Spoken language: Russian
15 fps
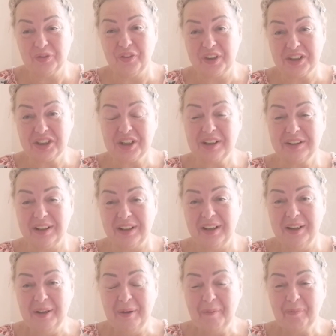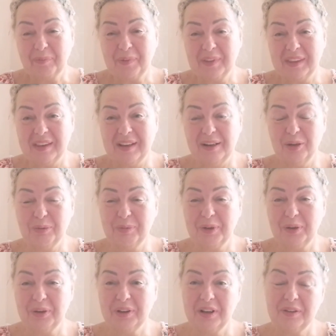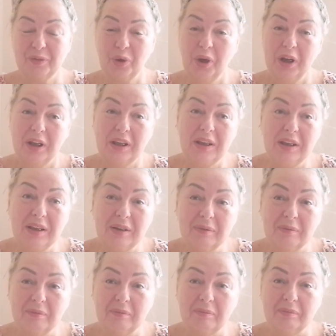вот врача, да, Людмила Геннадьевна, и